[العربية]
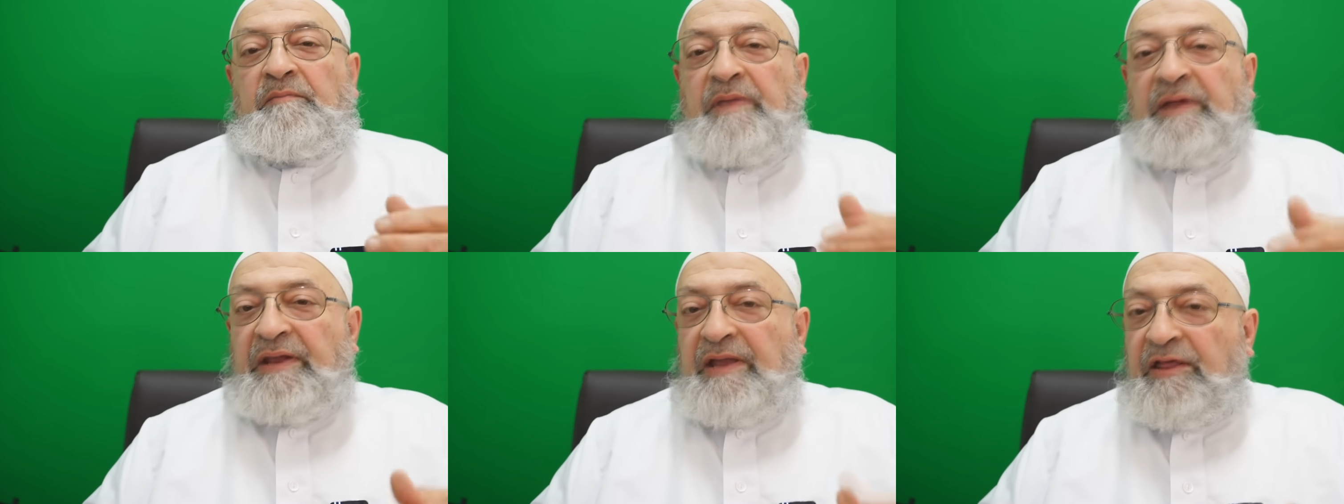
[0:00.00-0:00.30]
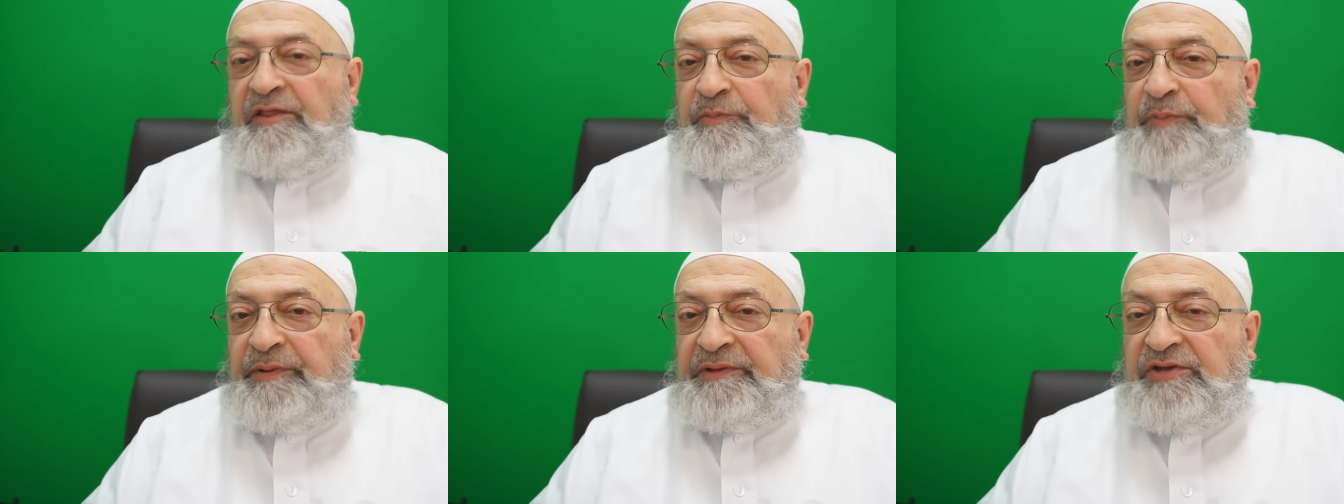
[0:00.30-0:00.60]
من
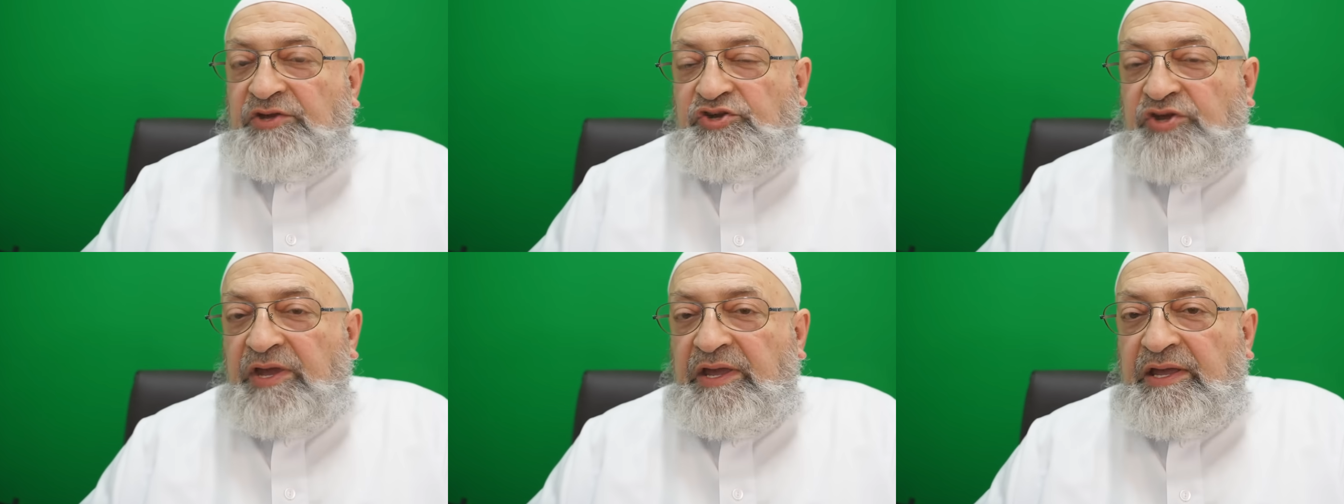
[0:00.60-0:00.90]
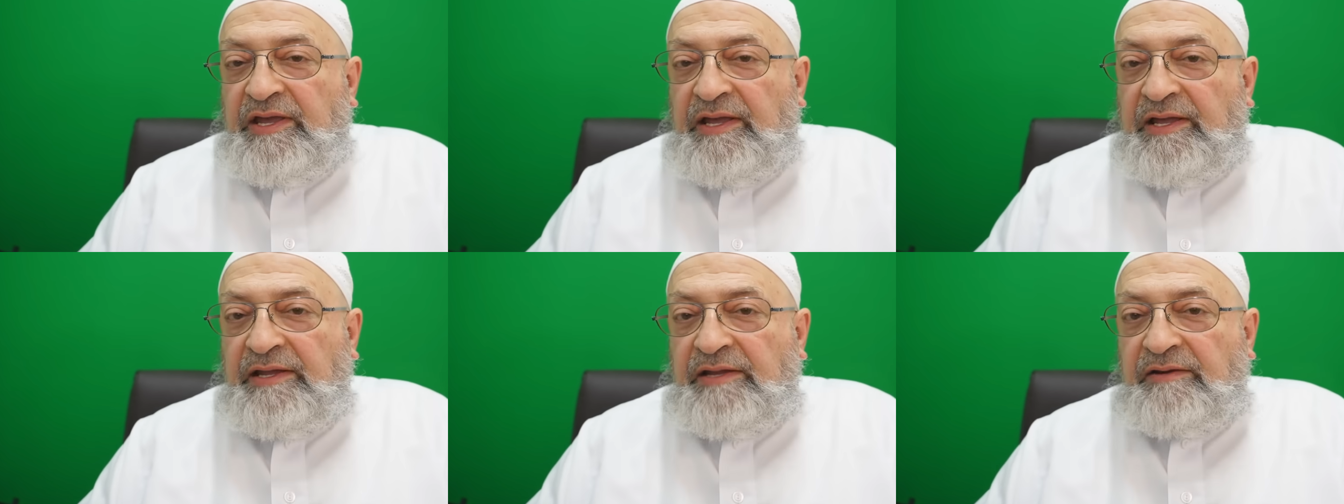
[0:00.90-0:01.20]
أثبت
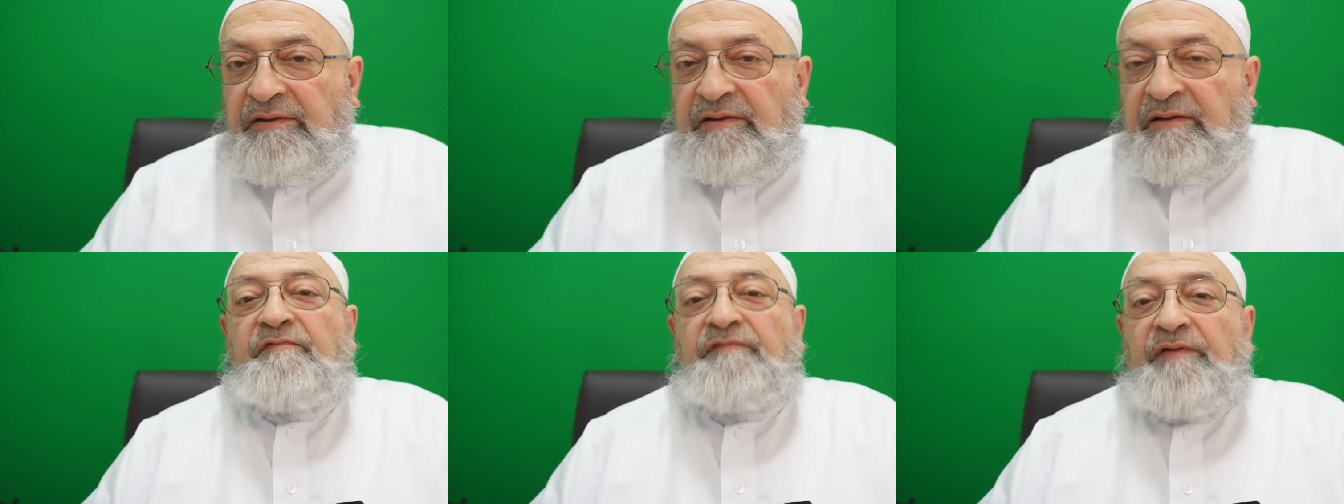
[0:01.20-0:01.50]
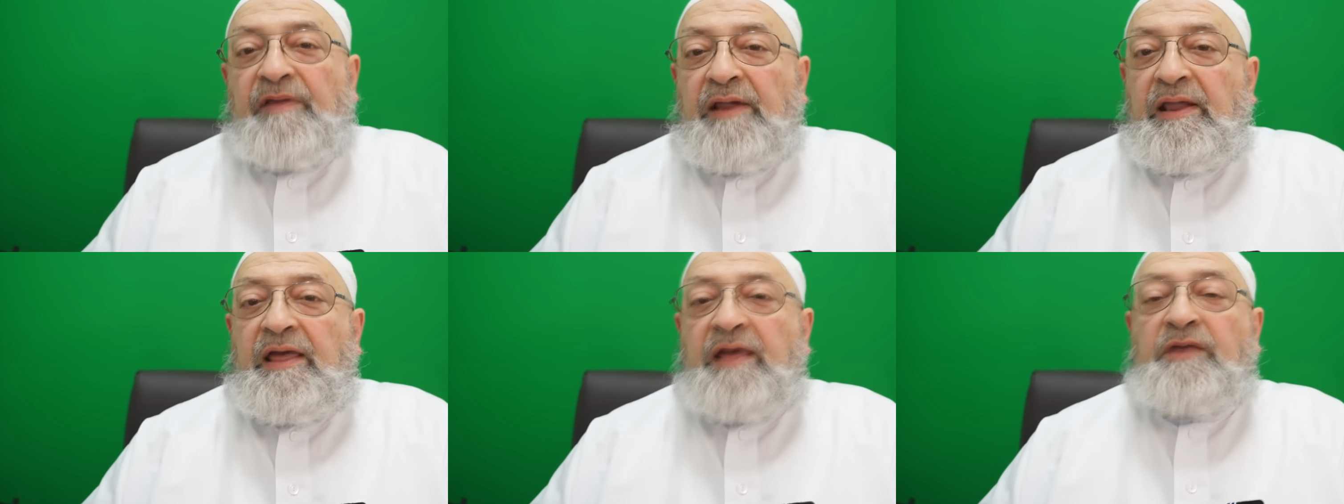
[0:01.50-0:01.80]
شيئا
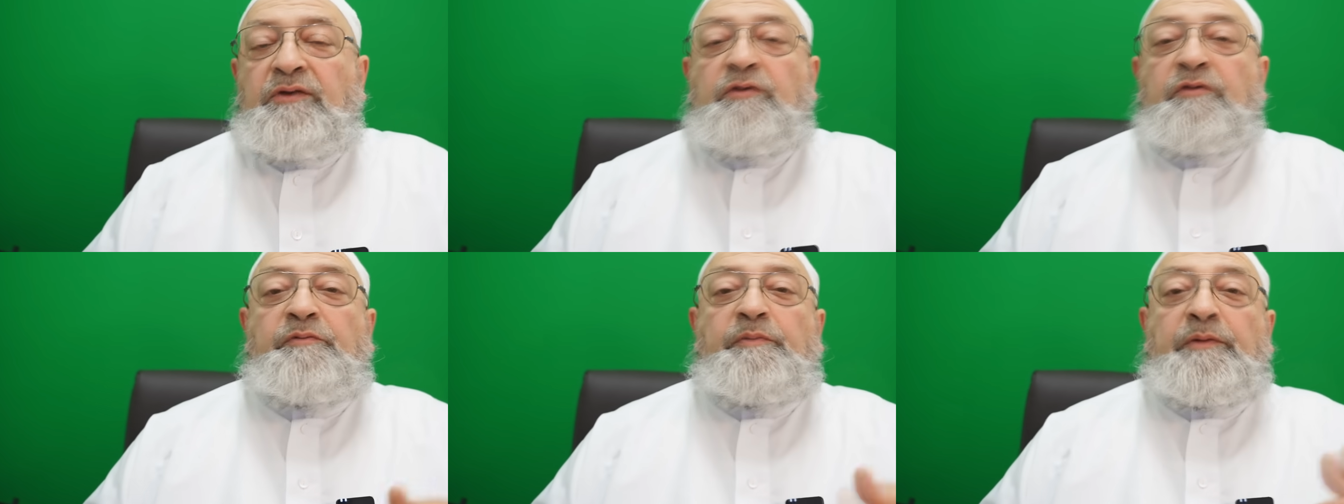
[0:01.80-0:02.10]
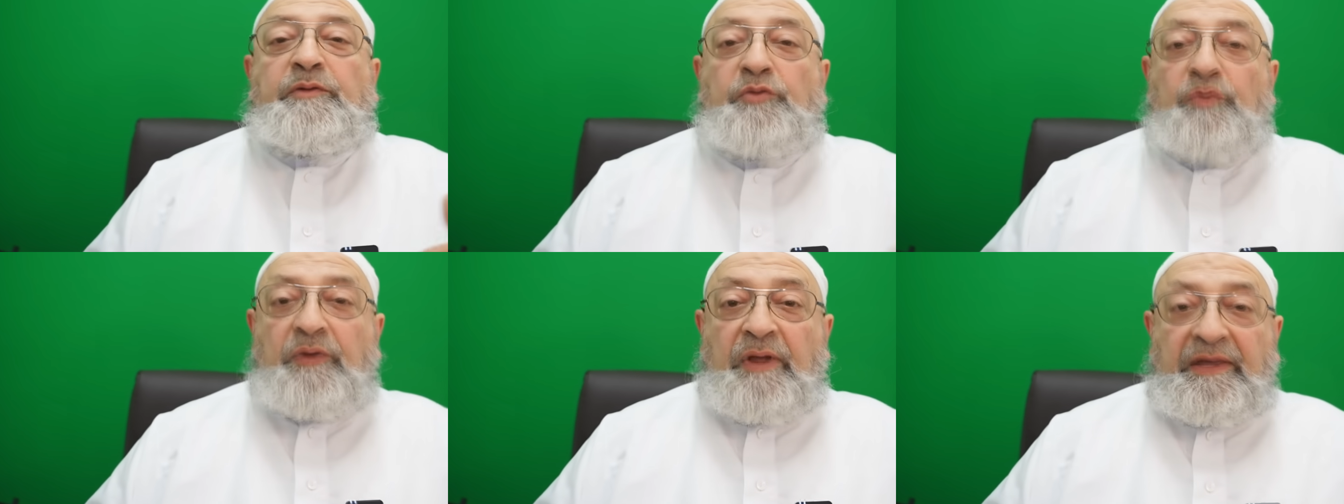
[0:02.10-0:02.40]
فلا
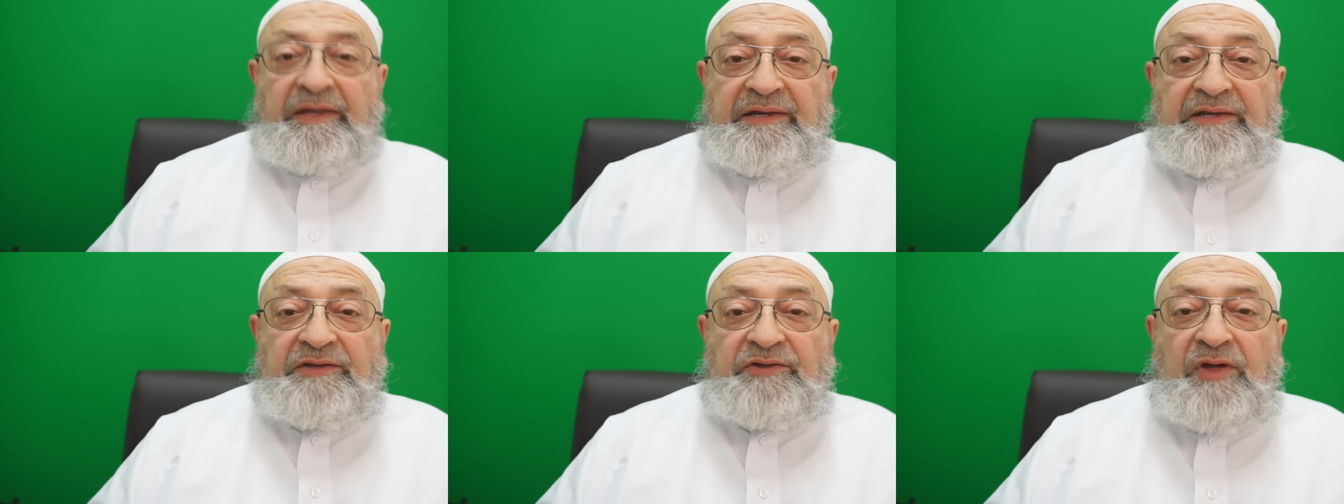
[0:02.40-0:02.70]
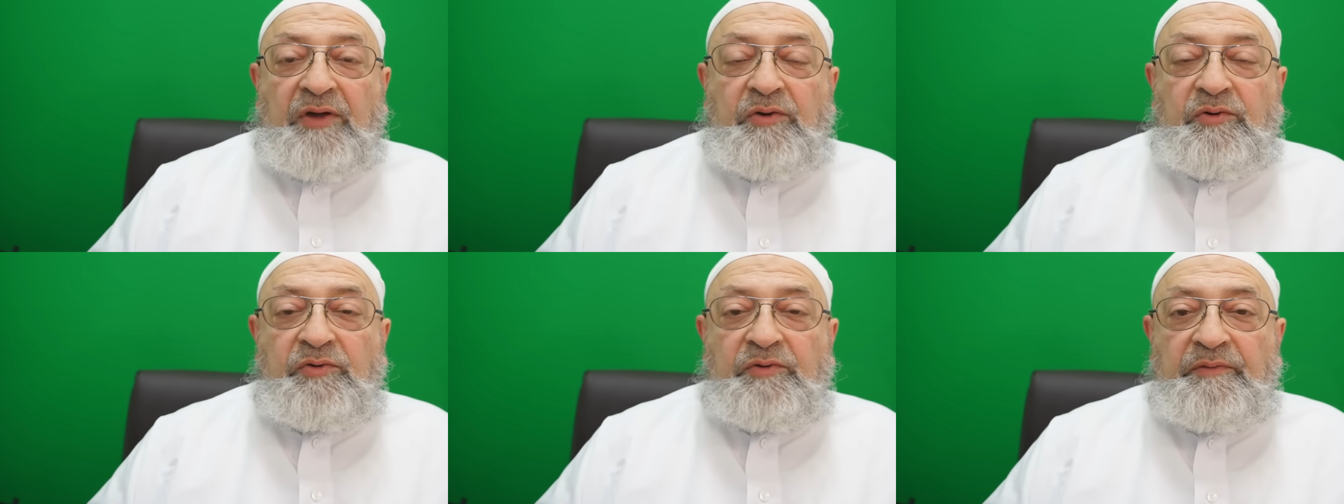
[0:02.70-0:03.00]
يثبت
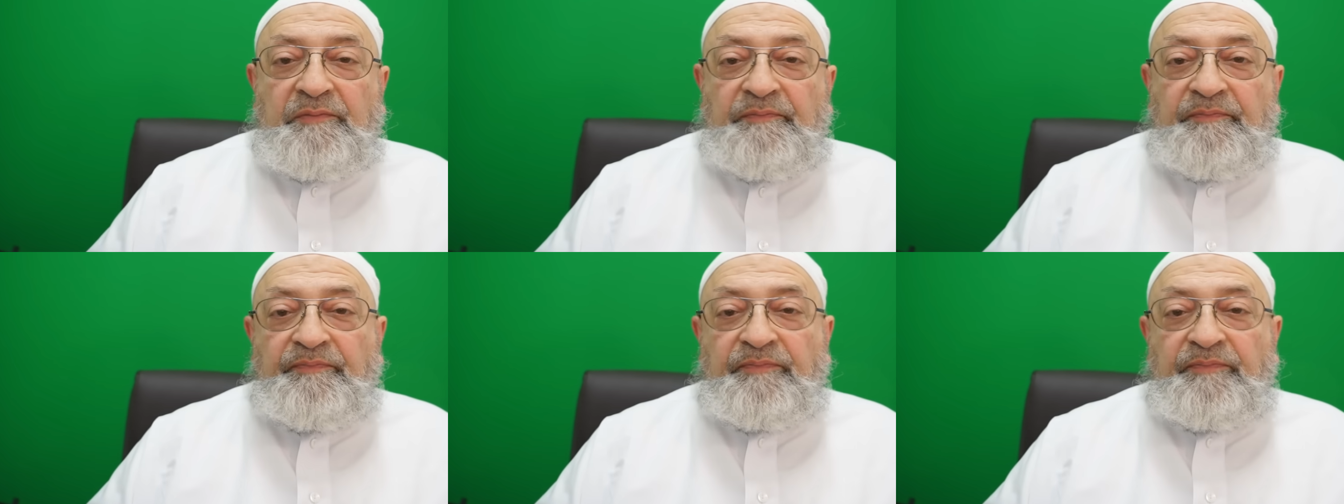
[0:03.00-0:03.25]
نقيضه